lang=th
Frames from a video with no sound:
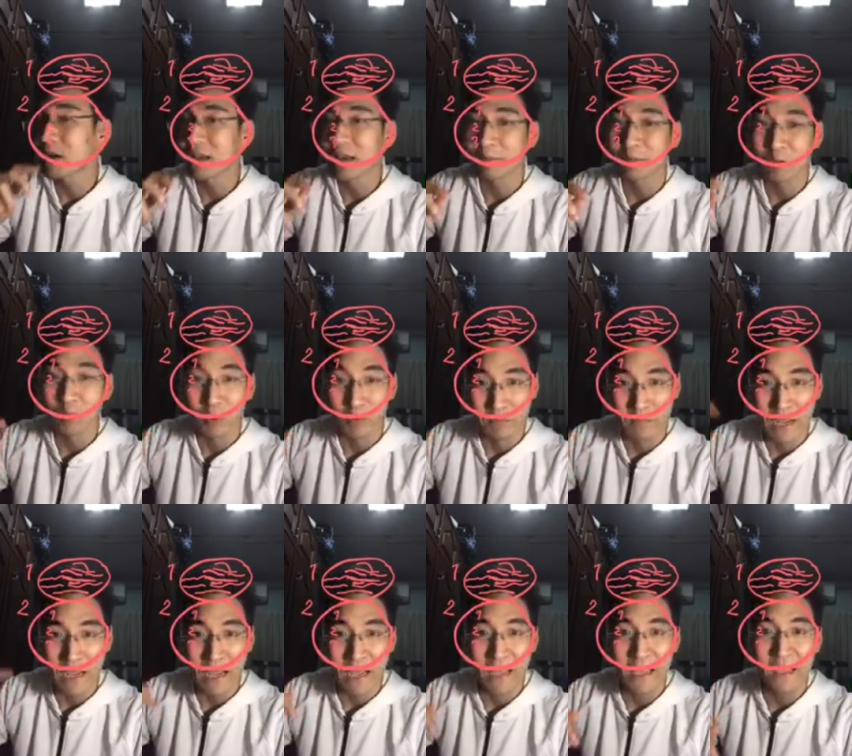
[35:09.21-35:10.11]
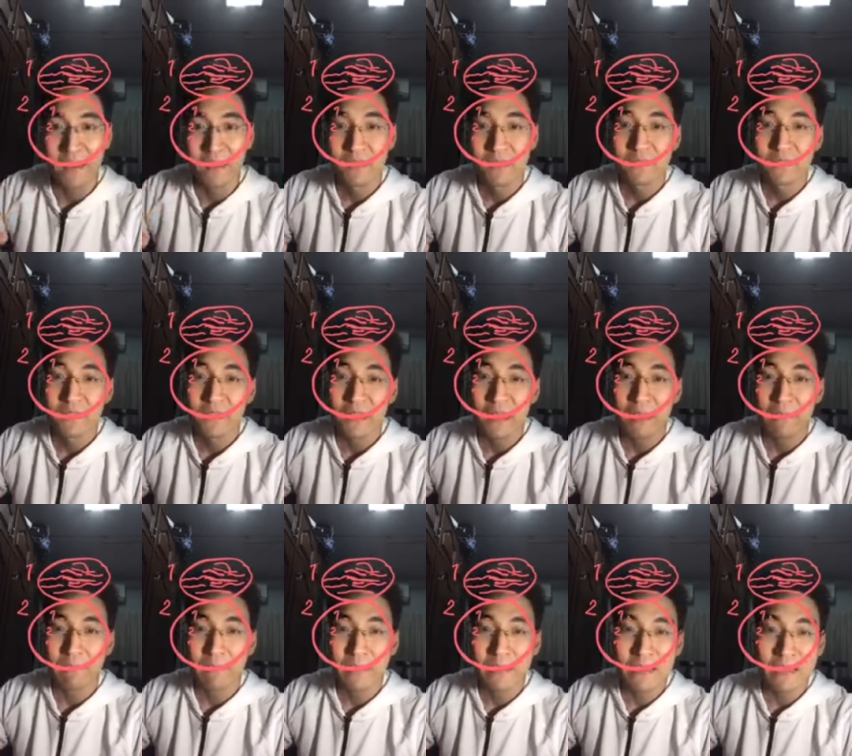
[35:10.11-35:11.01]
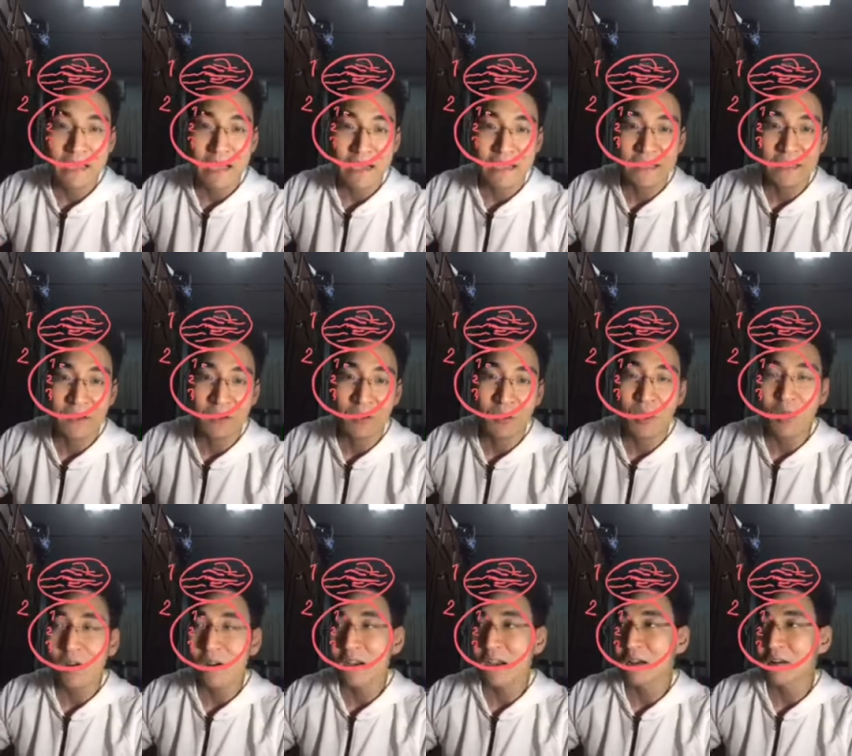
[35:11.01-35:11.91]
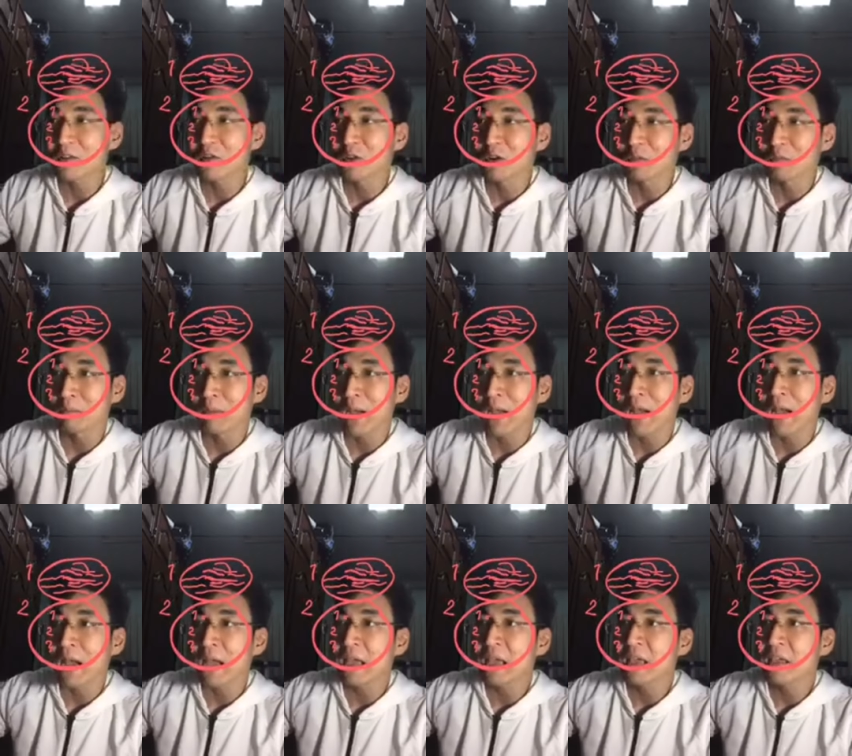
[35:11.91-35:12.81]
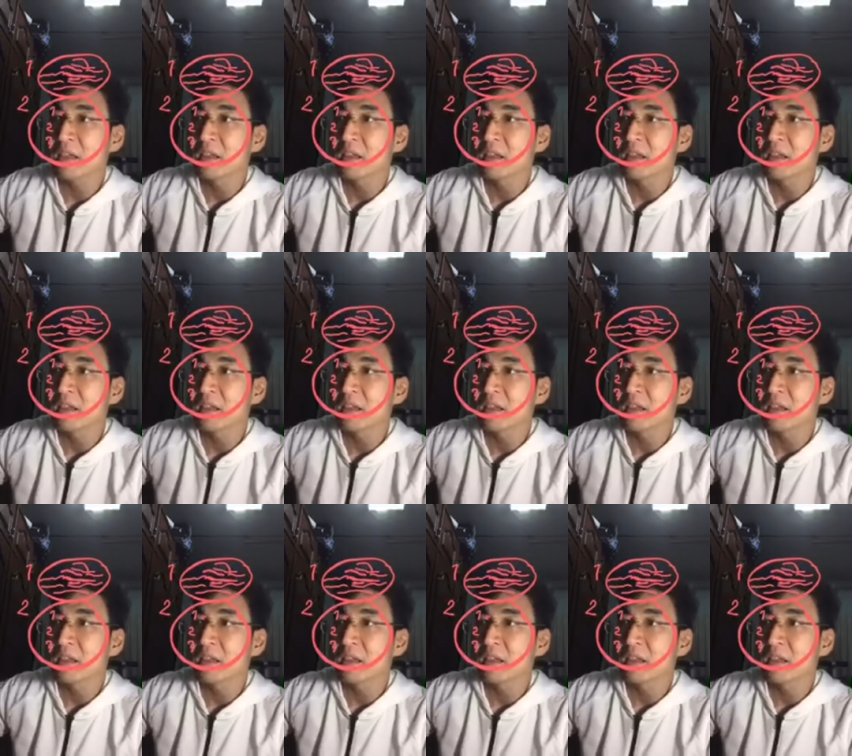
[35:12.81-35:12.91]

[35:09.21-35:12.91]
กับกฎหมายนะครับเป็นหลักเกี่ยวข้องกับกฎหมาย